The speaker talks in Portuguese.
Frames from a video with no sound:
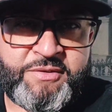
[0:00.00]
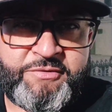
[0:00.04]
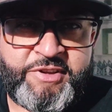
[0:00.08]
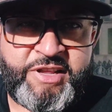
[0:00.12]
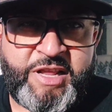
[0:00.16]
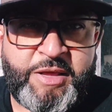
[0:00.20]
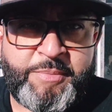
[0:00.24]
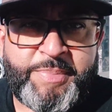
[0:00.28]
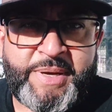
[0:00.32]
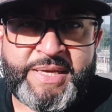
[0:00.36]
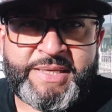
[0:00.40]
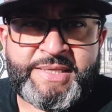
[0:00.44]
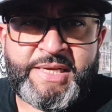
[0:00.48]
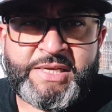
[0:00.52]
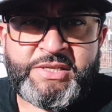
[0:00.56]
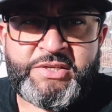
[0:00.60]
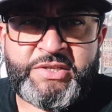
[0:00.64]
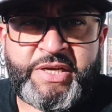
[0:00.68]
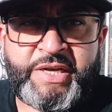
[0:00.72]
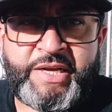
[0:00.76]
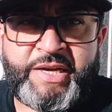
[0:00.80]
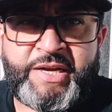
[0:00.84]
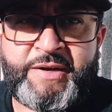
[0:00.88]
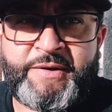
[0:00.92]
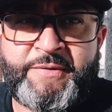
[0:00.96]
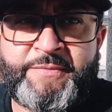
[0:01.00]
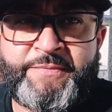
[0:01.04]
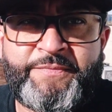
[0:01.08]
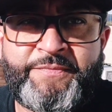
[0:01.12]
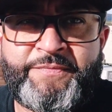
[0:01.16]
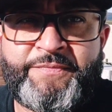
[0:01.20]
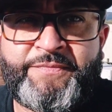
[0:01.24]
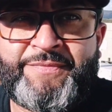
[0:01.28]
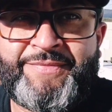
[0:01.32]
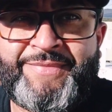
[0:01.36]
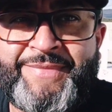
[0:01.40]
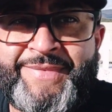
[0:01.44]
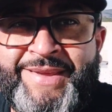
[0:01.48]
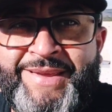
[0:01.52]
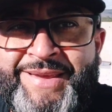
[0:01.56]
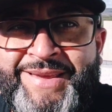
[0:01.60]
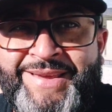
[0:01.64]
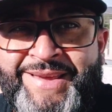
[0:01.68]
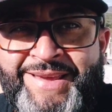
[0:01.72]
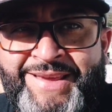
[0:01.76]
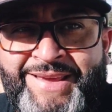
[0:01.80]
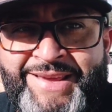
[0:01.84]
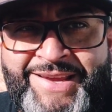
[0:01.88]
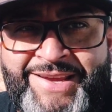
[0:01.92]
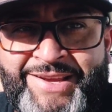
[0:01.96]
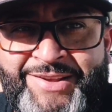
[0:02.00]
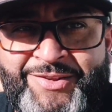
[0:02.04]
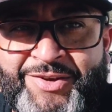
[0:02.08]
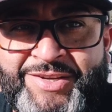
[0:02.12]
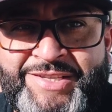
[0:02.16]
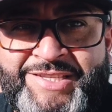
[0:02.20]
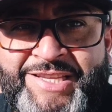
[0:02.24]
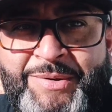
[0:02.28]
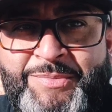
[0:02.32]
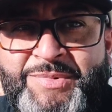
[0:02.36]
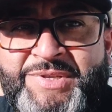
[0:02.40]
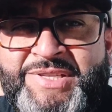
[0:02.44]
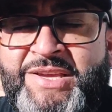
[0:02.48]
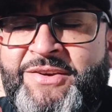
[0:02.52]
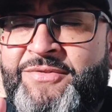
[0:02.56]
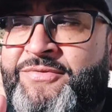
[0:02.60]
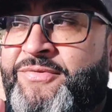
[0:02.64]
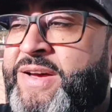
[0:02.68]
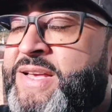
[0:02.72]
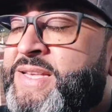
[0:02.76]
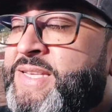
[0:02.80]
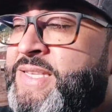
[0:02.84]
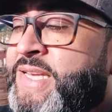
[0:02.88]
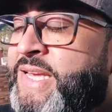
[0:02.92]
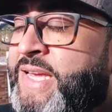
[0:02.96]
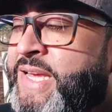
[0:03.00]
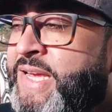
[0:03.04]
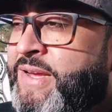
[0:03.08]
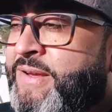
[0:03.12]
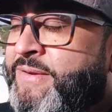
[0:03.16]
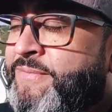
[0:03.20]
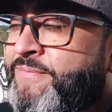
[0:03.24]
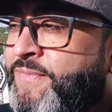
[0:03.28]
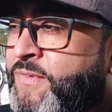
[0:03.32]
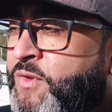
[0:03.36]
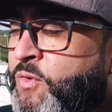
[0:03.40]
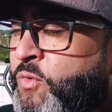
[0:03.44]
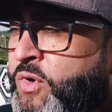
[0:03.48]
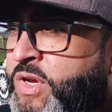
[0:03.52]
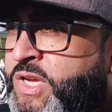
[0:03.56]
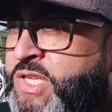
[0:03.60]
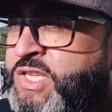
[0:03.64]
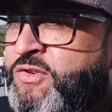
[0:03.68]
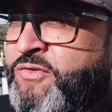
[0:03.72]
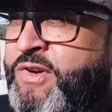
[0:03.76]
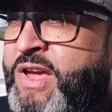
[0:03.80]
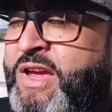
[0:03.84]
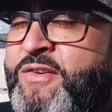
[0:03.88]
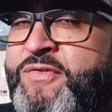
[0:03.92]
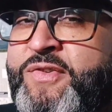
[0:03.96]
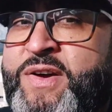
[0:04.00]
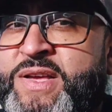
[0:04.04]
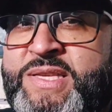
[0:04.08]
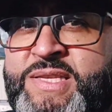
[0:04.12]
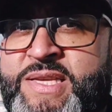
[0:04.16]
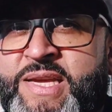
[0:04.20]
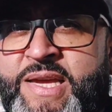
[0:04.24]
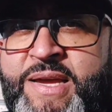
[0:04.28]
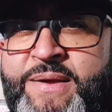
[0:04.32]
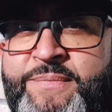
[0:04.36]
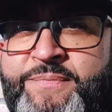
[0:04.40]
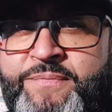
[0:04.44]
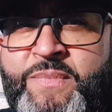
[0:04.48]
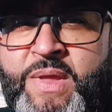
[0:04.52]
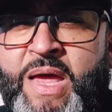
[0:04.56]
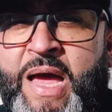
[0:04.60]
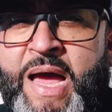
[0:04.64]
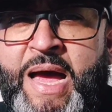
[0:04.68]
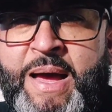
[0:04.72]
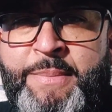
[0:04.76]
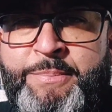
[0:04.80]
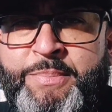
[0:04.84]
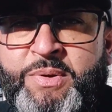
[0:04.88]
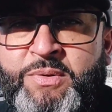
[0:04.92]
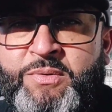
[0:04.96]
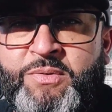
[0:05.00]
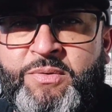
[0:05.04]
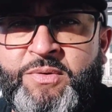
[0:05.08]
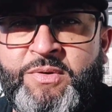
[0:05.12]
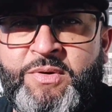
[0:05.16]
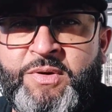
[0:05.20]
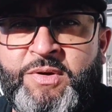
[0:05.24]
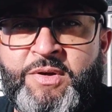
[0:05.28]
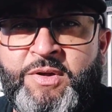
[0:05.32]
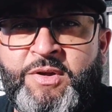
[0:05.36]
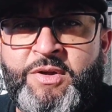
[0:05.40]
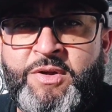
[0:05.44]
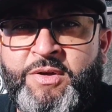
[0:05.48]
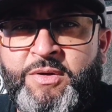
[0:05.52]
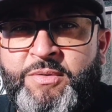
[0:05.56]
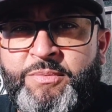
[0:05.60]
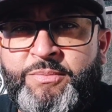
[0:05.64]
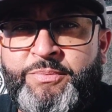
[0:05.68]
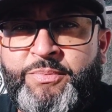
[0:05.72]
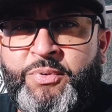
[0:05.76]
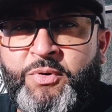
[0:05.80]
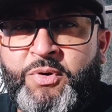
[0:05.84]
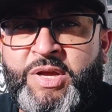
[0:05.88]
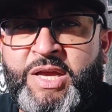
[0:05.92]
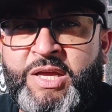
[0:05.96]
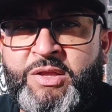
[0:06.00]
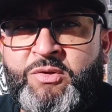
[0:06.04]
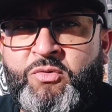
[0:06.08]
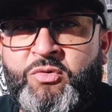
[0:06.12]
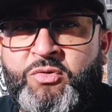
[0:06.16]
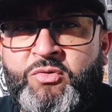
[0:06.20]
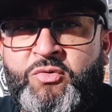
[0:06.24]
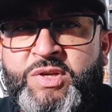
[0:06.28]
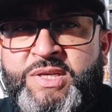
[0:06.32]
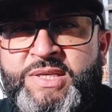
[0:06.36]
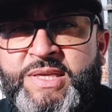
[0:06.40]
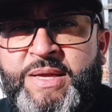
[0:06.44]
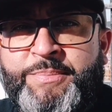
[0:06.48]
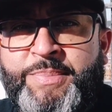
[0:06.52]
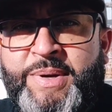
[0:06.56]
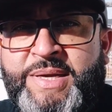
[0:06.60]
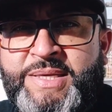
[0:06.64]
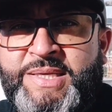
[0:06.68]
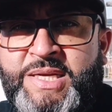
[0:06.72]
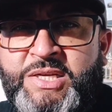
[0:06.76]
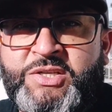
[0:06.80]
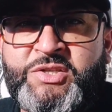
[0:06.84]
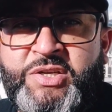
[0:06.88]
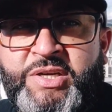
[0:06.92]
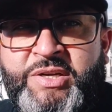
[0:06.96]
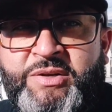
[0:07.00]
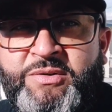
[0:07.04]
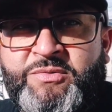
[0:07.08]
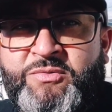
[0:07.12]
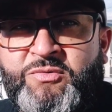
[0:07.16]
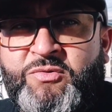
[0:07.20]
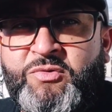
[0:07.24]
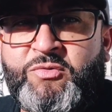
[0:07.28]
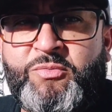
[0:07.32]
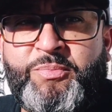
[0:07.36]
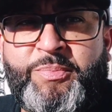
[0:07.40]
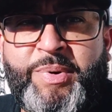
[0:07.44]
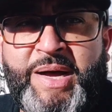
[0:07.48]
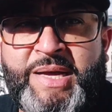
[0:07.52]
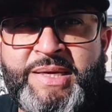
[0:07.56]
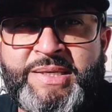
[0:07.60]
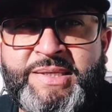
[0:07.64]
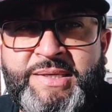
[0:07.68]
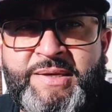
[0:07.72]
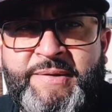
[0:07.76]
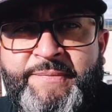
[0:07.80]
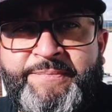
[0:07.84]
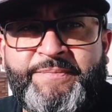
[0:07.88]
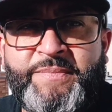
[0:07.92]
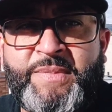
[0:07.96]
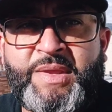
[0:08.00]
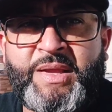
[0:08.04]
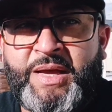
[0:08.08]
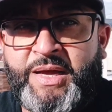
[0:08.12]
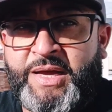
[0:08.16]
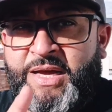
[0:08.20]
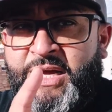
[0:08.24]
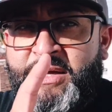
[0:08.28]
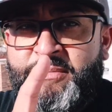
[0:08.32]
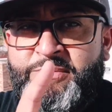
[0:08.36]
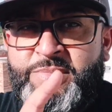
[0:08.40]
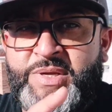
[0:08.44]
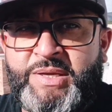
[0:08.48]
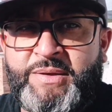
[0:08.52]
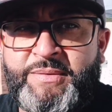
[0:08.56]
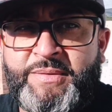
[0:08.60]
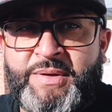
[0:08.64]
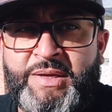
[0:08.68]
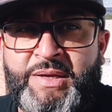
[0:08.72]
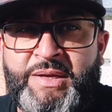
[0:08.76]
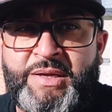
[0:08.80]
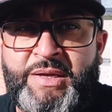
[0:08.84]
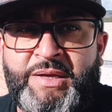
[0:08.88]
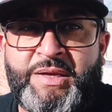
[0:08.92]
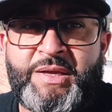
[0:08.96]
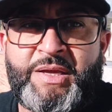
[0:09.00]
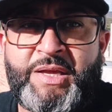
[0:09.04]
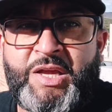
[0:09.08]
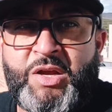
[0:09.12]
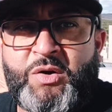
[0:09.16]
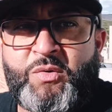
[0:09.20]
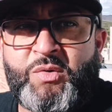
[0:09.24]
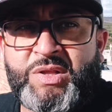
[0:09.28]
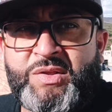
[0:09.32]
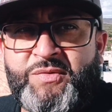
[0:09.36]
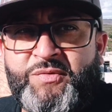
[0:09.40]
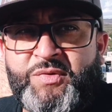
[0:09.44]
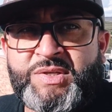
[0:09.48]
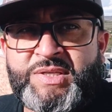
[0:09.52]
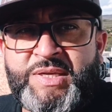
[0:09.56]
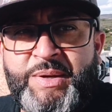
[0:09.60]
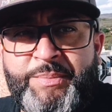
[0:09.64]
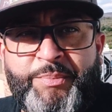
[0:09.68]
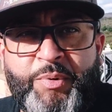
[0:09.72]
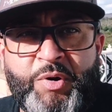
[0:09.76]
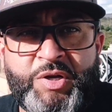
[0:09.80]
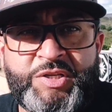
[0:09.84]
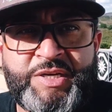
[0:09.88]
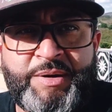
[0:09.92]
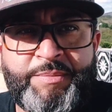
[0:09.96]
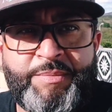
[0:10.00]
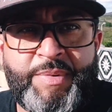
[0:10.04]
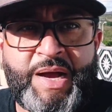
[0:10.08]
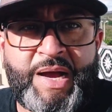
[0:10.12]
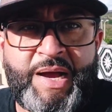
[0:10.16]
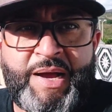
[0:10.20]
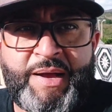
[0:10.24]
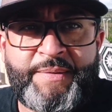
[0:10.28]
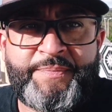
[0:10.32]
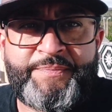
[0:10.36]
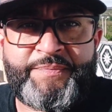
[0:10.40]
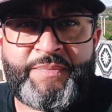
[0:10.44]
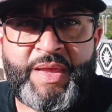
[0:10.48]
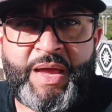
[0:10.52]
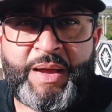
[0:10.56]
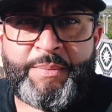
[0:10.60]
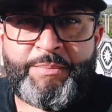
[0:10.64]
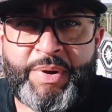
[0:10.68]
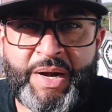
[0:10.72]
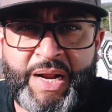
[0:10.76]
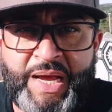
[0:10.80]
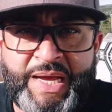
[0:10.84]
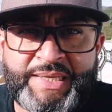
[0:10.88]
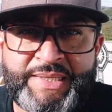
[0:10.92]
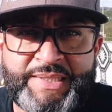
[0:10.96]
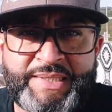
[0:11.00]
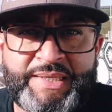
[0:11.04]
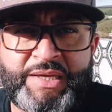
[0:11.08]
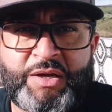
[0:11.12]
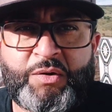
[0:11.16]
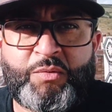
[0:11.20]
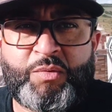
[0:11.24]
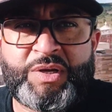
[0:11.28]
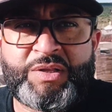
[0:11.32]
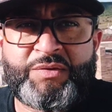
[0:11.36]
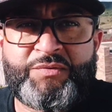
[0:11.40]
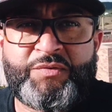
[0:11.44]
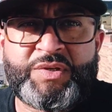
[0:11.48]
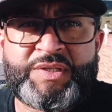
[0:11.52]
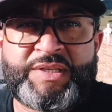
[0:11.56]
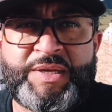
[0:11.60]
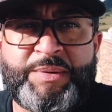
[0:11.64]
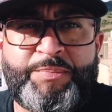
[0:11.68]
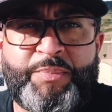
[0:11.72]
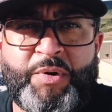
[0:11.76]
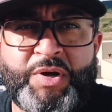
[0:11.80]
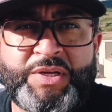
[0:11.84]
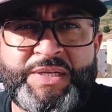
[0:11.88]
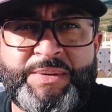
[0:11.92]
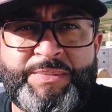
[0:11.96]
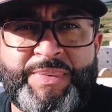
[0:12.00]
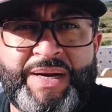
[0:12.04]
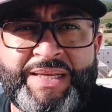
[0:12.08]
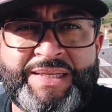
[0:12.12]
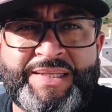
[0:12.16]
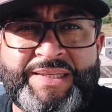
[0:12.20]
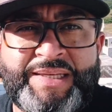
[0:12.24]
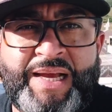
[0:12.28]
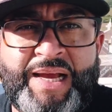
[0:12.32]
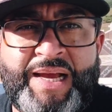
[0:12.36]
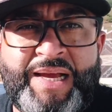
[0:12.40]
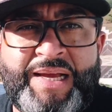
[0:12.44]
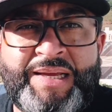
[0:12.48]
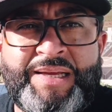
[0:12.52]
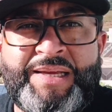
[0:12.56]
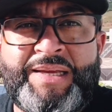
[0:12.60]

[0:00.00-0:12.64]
vida é passageira e nós temos que fazer o que tiver que fazer rápido, porque tudo isso é passageiro, tudo passa. Ame enquanto você pode amar, abrace enquanto você pode abraçar,